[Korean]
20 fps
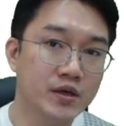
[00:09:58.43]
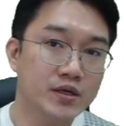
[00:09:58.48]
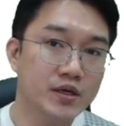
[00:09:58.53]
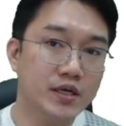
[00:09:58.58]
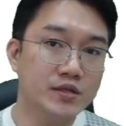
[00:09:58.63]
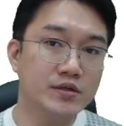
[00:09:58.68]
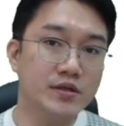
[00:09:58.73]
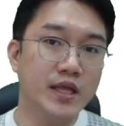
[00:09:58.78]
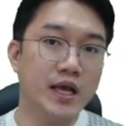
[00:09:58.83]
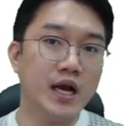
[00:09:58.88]

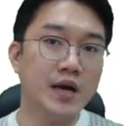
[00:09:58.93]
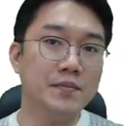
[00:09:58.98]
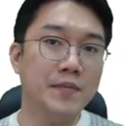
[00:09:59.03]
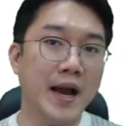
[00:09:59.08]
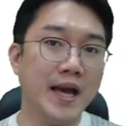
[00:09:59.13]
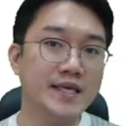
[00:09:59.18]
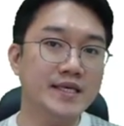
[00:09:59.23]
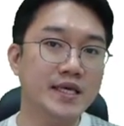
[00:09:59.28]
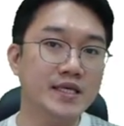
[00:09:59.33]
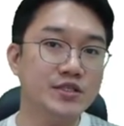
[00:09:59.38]
그래서 내가
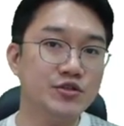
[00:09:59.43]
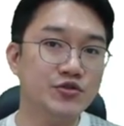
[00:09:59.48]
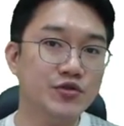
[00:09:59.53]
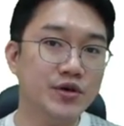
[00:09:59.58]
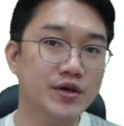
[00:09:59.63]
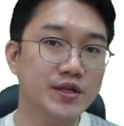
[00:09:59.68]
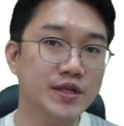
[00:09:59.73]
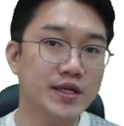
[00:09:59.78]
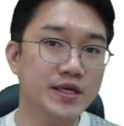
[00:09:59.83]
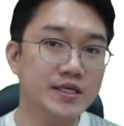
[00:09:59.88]

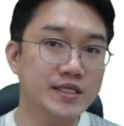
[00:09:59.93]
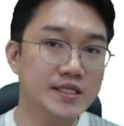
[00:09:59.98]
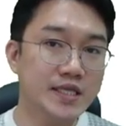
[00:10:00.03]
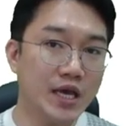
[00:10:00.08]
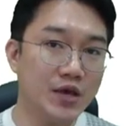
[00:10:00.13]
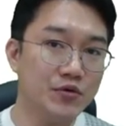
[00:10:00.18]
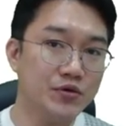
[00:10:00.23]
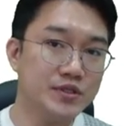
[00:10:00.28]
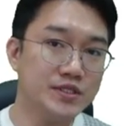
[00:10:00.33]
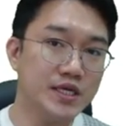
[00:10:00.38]
MySQL이 이
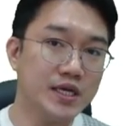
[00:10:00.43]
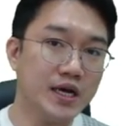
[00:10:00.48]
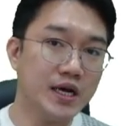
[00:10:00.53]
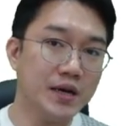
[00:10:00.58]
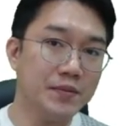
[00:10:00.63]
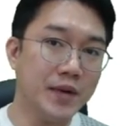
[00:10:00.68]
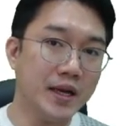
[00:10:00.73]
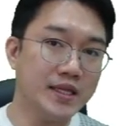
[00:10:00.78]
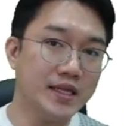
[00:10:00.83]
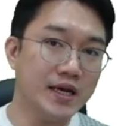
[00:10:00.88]

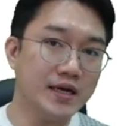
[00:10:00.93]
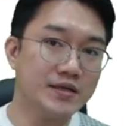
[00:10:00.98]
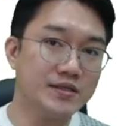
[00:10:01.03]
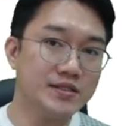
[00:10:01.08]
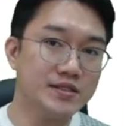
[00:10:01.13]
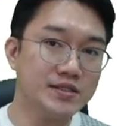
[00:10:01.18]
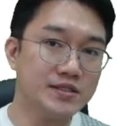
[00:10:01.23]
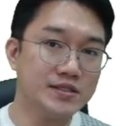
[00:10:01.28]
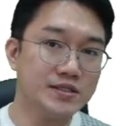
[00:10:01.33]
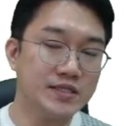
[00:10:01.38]
사용자가 만약
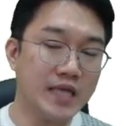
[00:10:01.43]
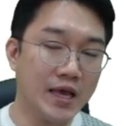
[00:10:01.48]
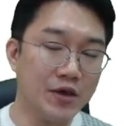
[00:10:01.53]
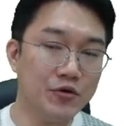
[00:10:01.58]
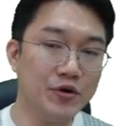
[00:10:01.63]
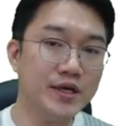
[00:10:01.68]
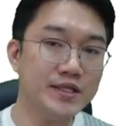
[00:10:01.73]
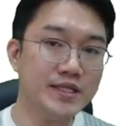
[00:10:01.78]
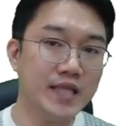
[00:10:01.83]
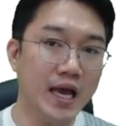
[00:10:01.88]

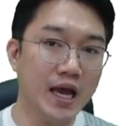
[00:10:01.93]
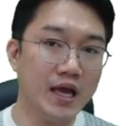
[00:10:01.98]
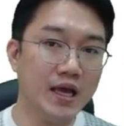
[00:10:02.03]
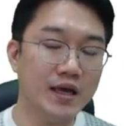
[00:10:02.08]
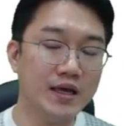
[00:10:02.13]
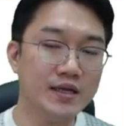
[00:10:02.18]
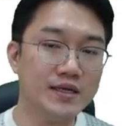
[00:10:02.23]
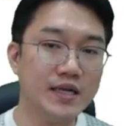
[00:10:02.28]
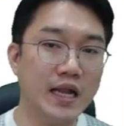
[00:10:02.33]
사용한다